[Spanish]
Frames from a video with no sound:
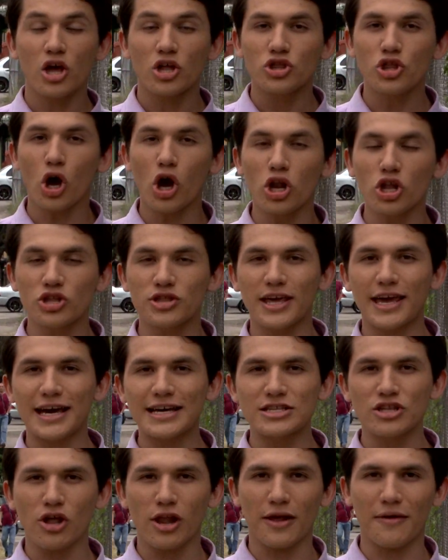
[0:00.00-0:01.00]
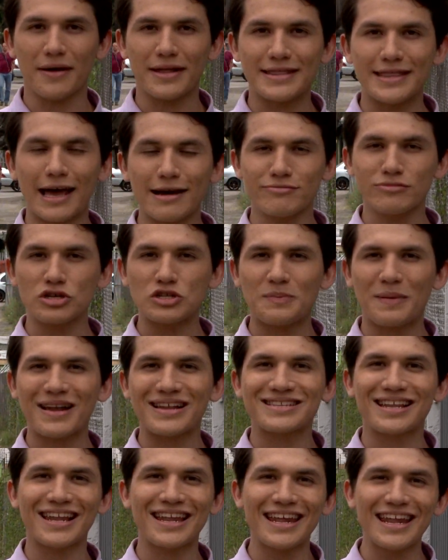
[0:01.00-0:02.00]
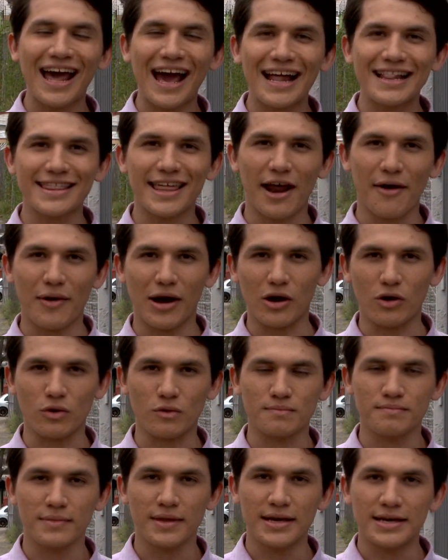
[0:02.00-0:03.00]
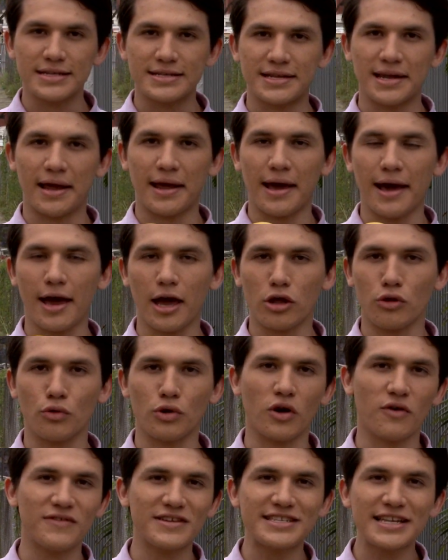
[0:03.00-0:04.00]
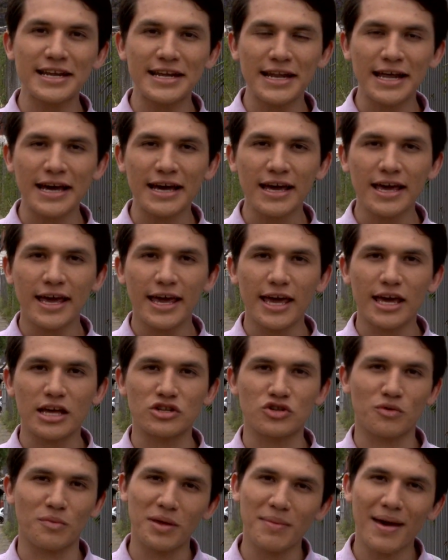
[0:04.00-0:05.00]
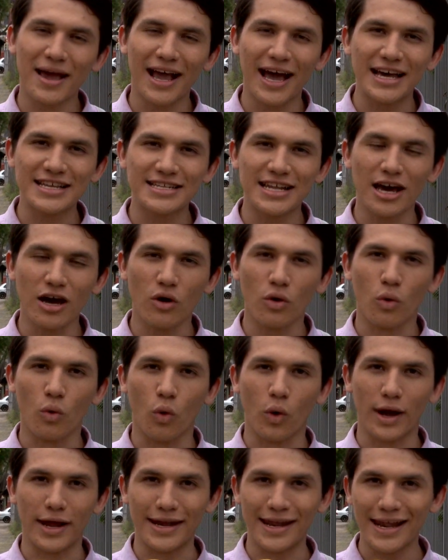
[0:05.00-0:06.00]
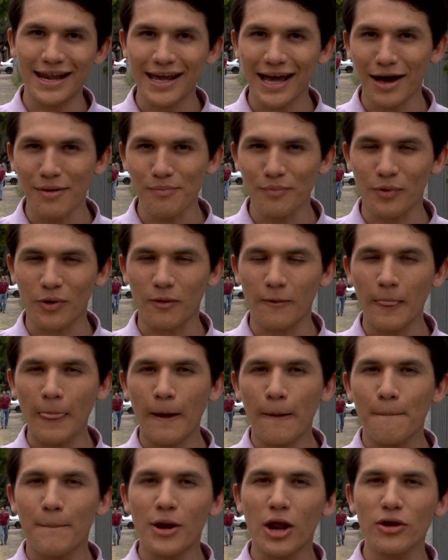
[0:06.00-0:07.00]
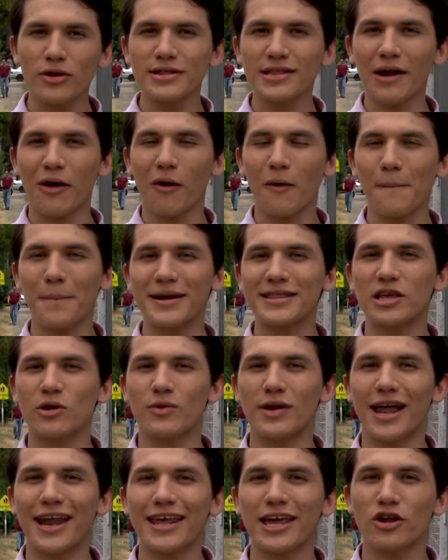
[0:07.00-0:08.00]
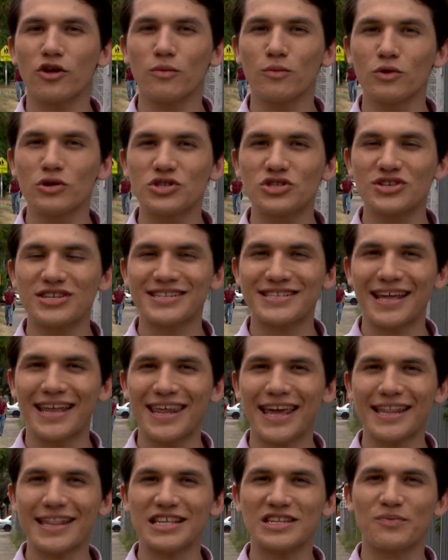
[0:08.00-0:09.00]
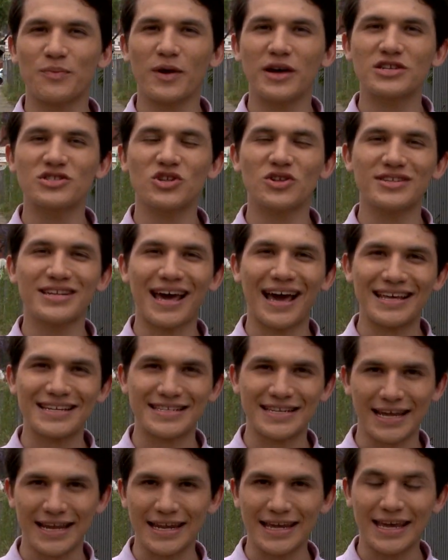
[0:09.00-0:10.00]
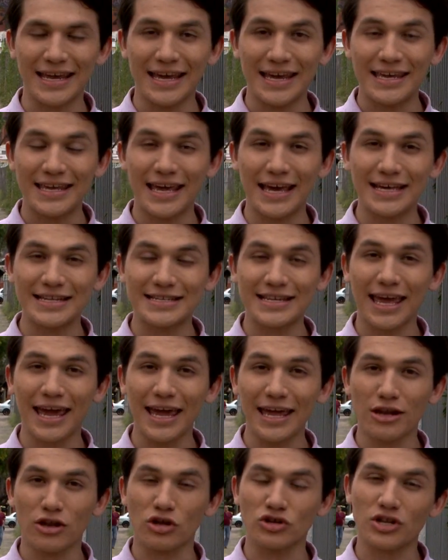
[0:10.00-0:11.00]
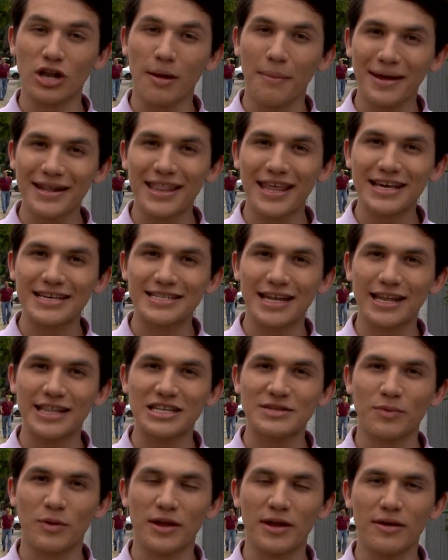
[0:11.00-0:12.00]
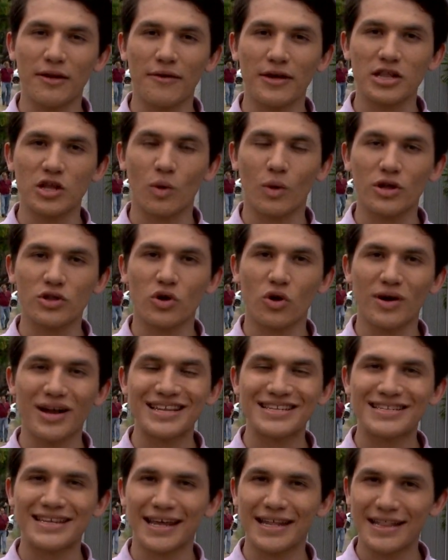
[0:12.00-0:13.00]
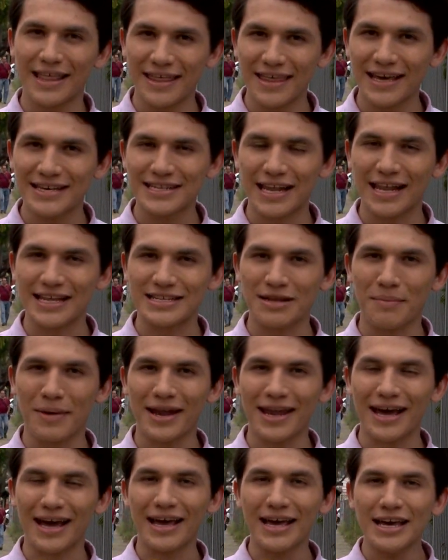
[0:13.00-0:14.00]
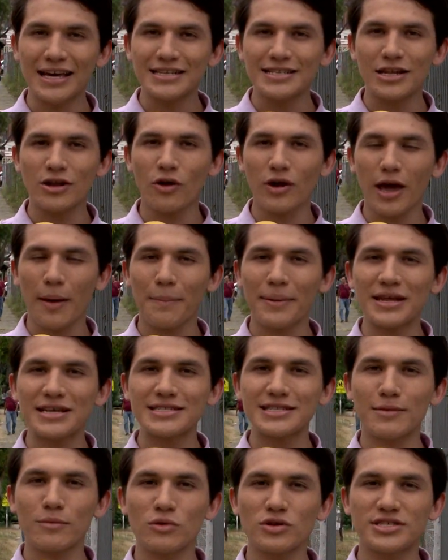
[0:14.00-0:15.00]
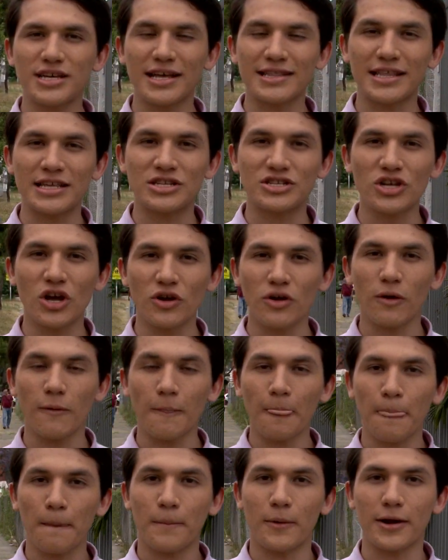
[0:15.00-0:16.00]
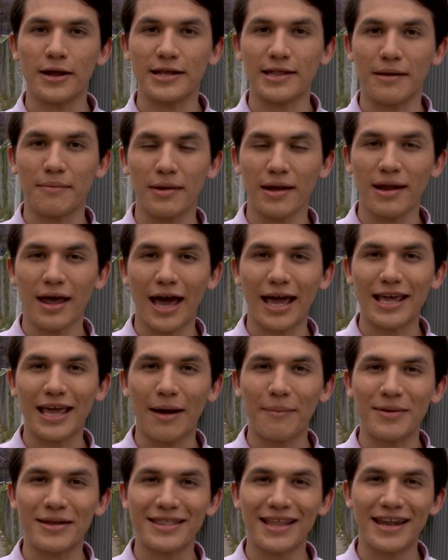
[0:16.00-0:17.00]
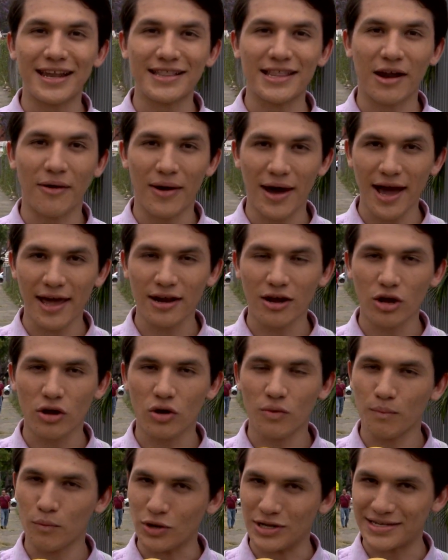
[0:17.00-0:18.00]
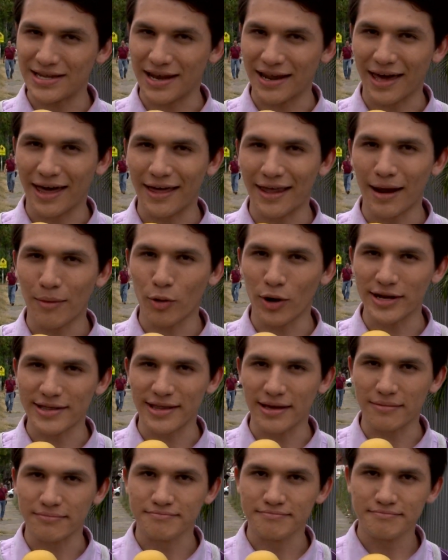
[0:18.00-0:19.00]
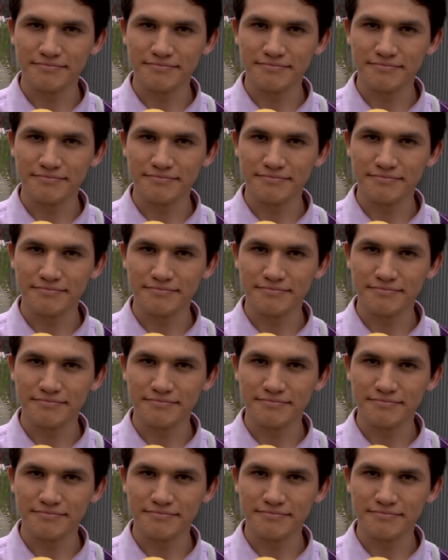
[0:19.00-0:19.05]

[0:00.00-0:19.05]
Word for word: Todos los días nos levantamos para salir al trabajo, sea en una oficina, en su misma casa o en el campo. Pero hay un trabajo en particular que no muchos estarían dispuestos a hacer. Y es que no solamente hay que estar disponible 24 horas, 7 días a la semana, sino que preste mucha atención, porque también hay que aprender a trabajar muy cerca de la muerte.